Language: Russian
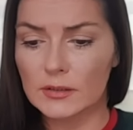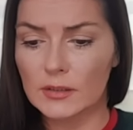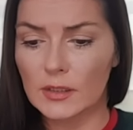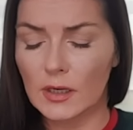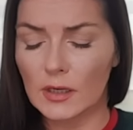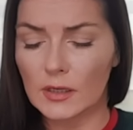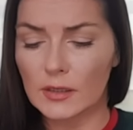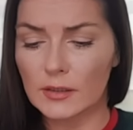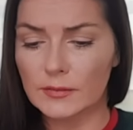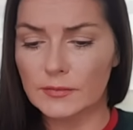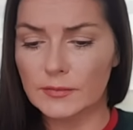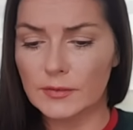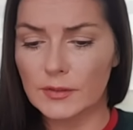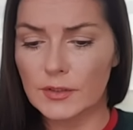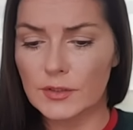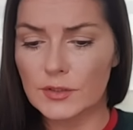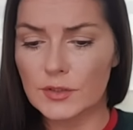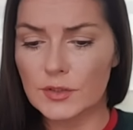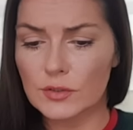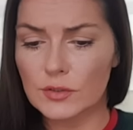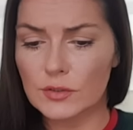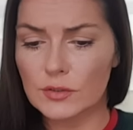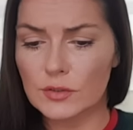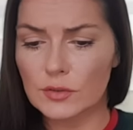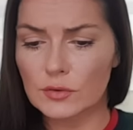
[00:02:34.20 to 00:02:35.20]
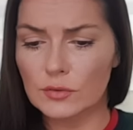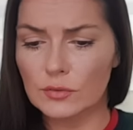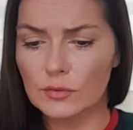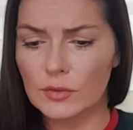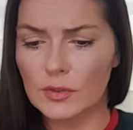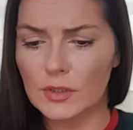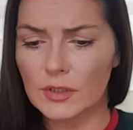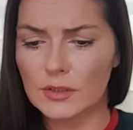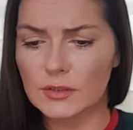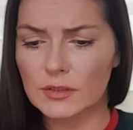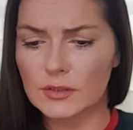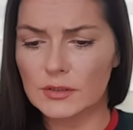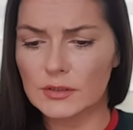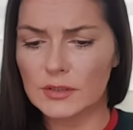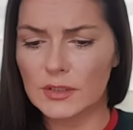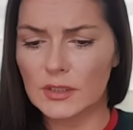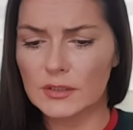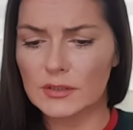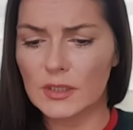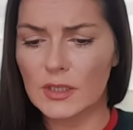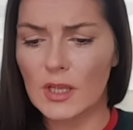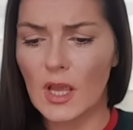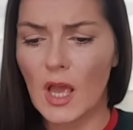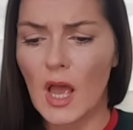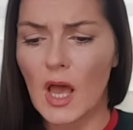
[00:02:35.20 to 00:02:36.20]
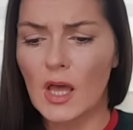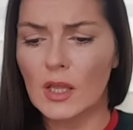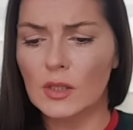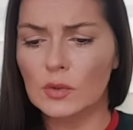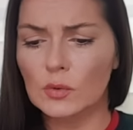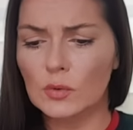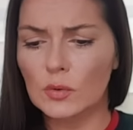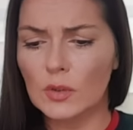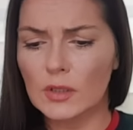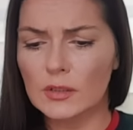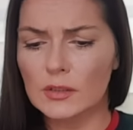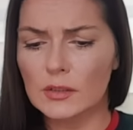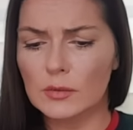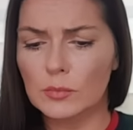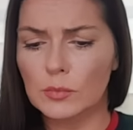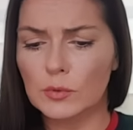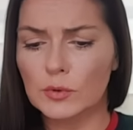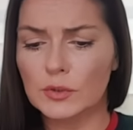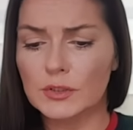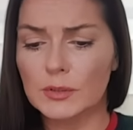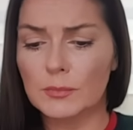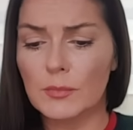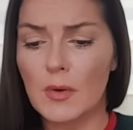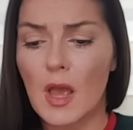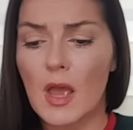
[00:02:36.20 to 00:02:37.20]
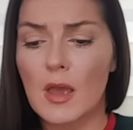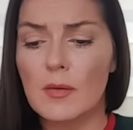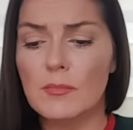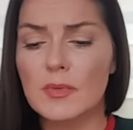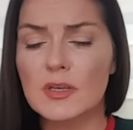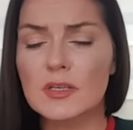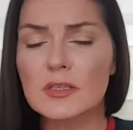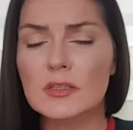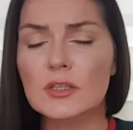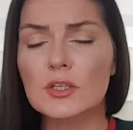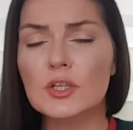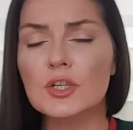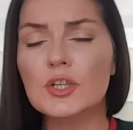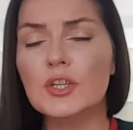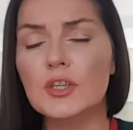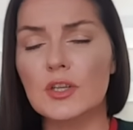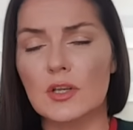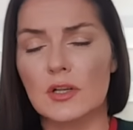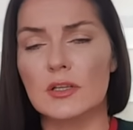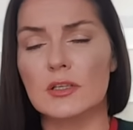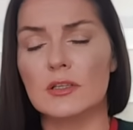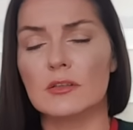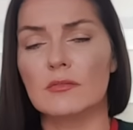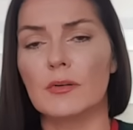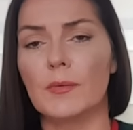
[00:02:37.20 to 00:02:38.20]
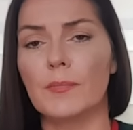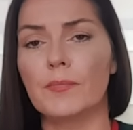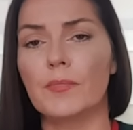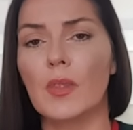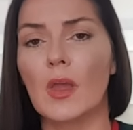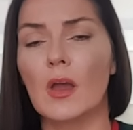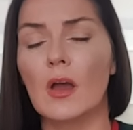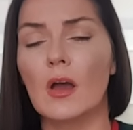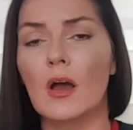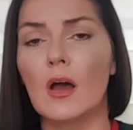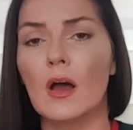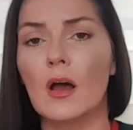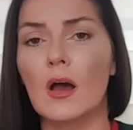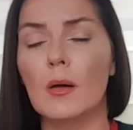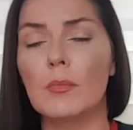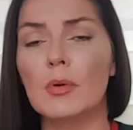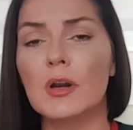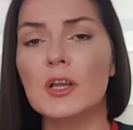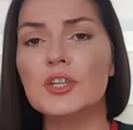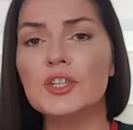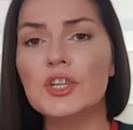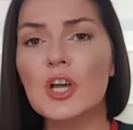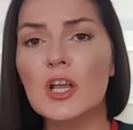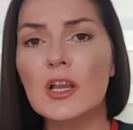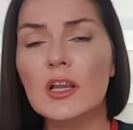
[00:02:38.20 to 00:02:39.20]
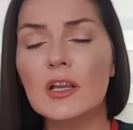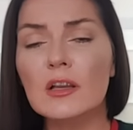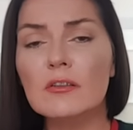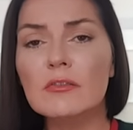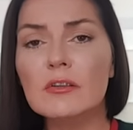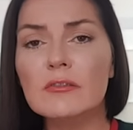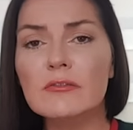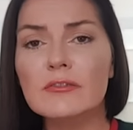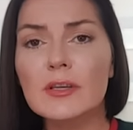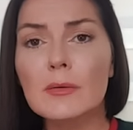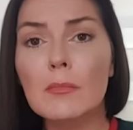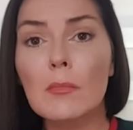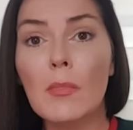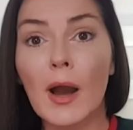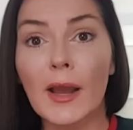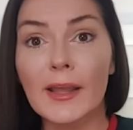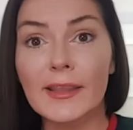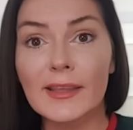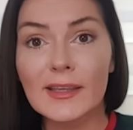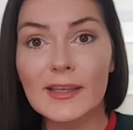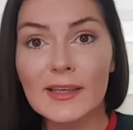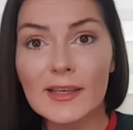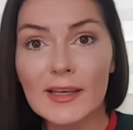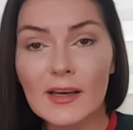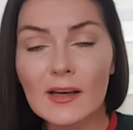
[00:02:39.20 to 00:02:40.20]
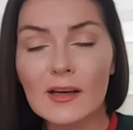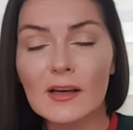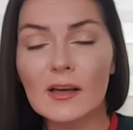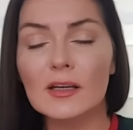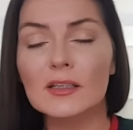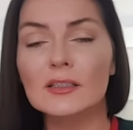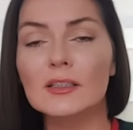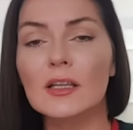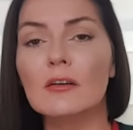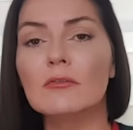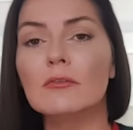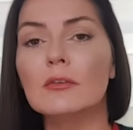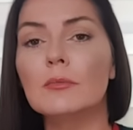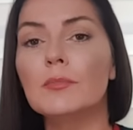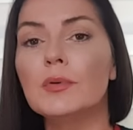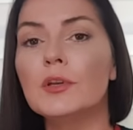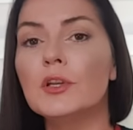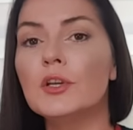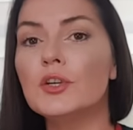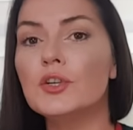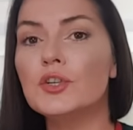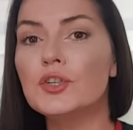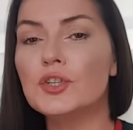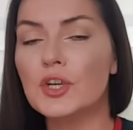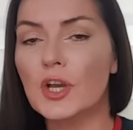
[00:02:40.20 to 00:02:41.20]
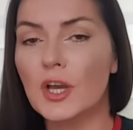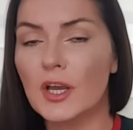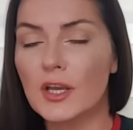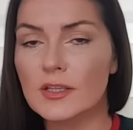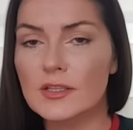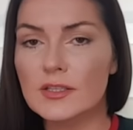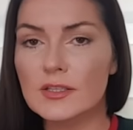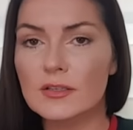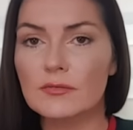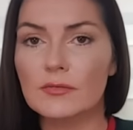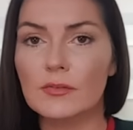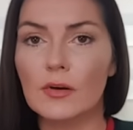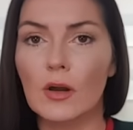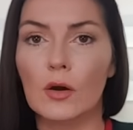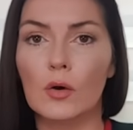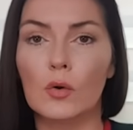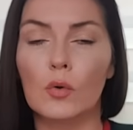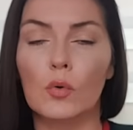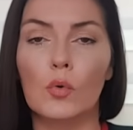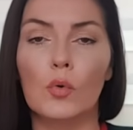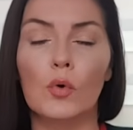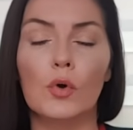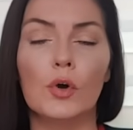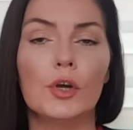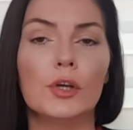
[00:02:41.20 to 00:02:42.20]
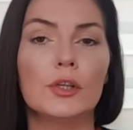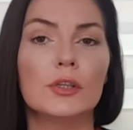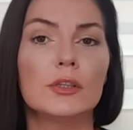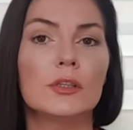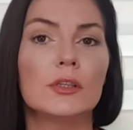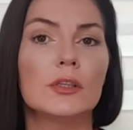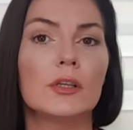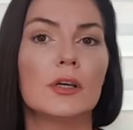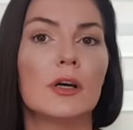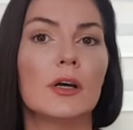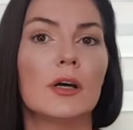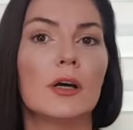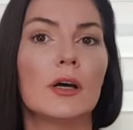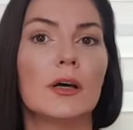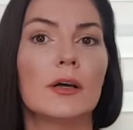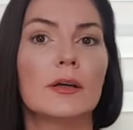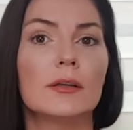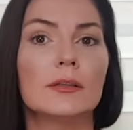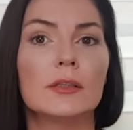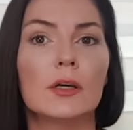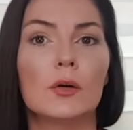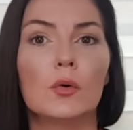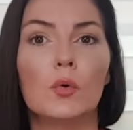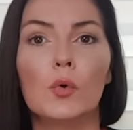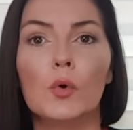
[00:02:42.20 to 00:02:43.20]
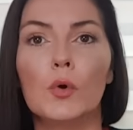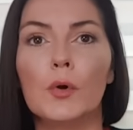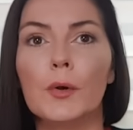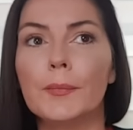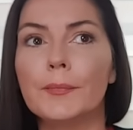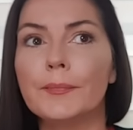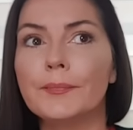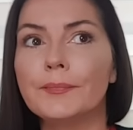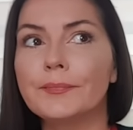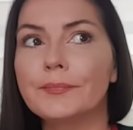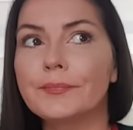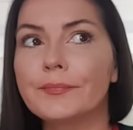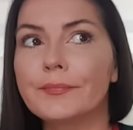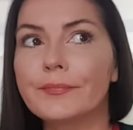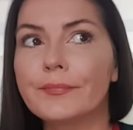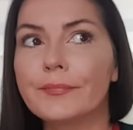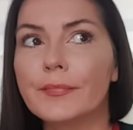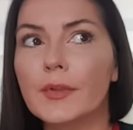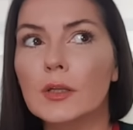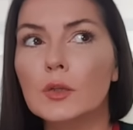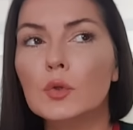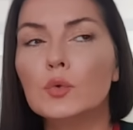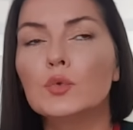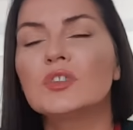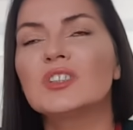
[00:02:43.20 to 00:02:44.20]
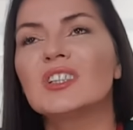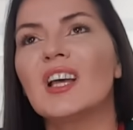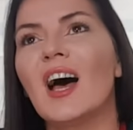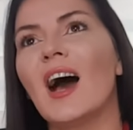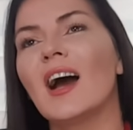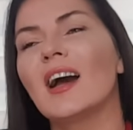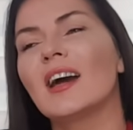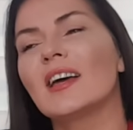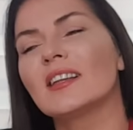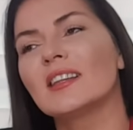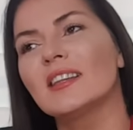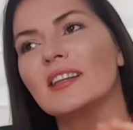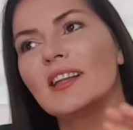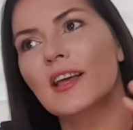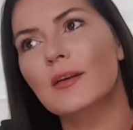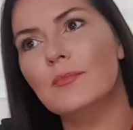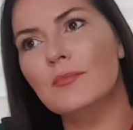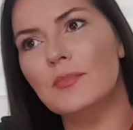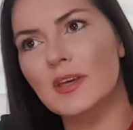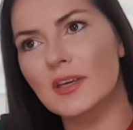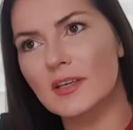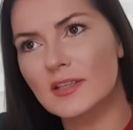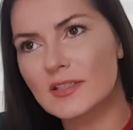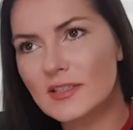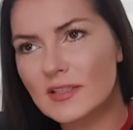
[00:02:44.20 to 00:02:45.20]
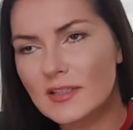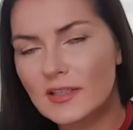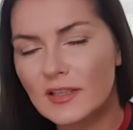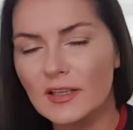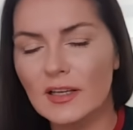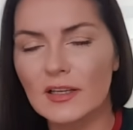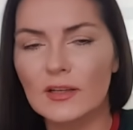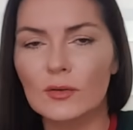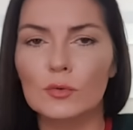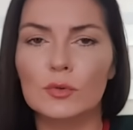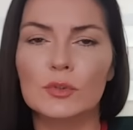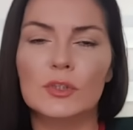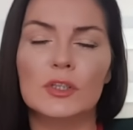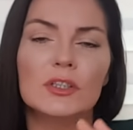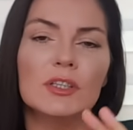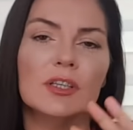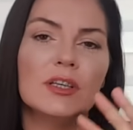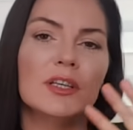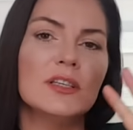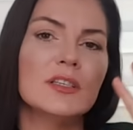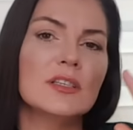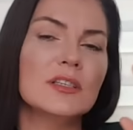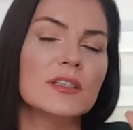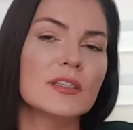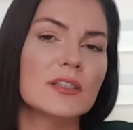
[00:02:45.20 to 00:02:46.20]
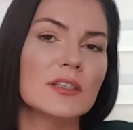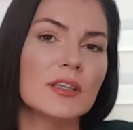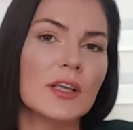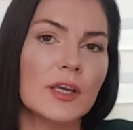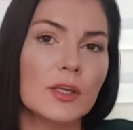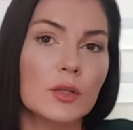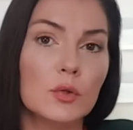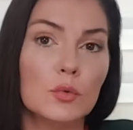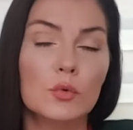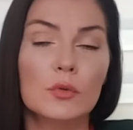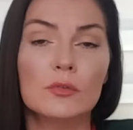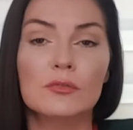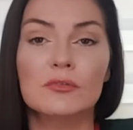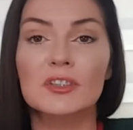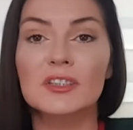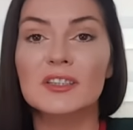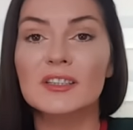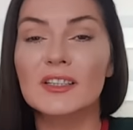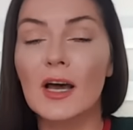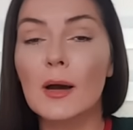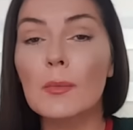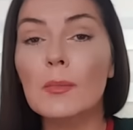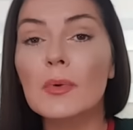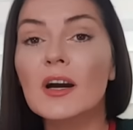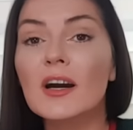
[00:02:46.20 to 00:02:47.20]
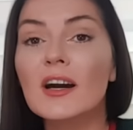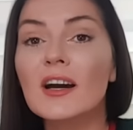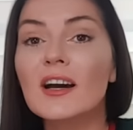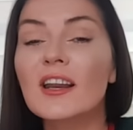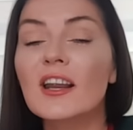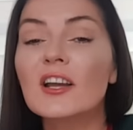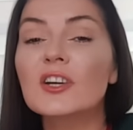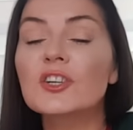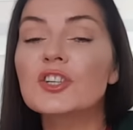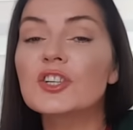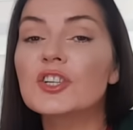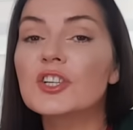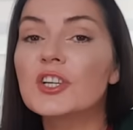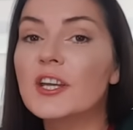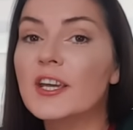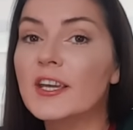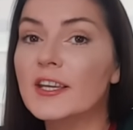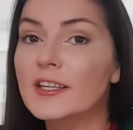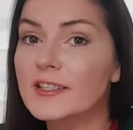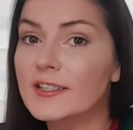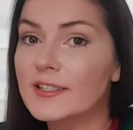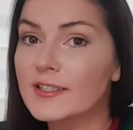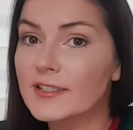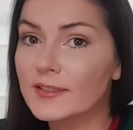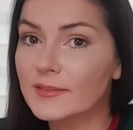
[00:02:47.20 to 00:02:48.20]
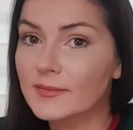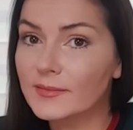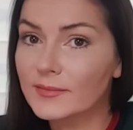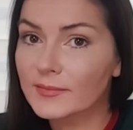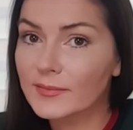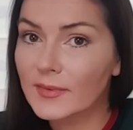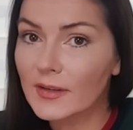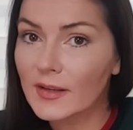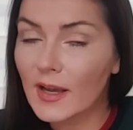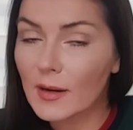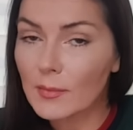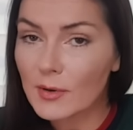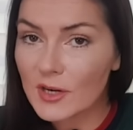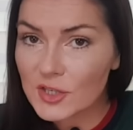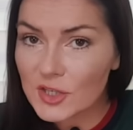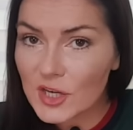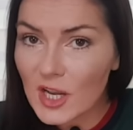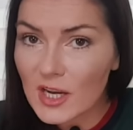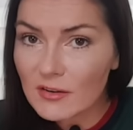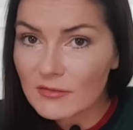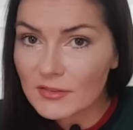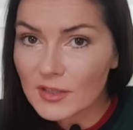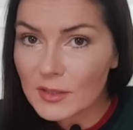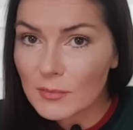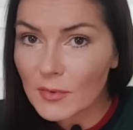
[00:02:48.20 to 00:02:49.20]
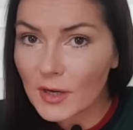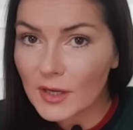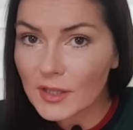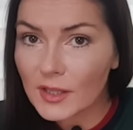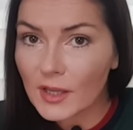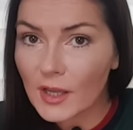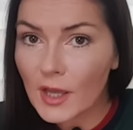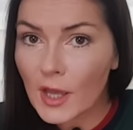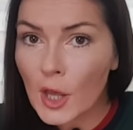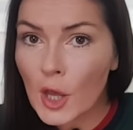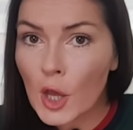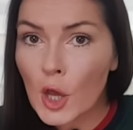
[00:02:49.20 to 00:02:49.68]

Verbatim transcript: Так, значит, а что я хотела сказать? Ну ладно, бог с ним. Место жительства. А, обращали ли вы внимание, когда вы приезжаете в какое-то такое, ну, загородное место или куда-то едете на юг, вы там хорошеете? Обращали внимание?